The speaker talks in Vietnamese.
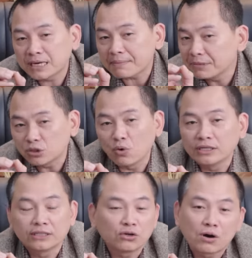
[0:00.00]
50
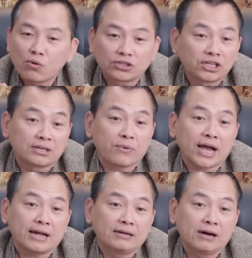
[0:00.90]
tuổi thì tôi không còn sức
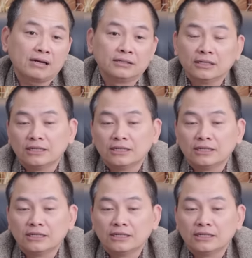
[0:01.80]
khỏe nữa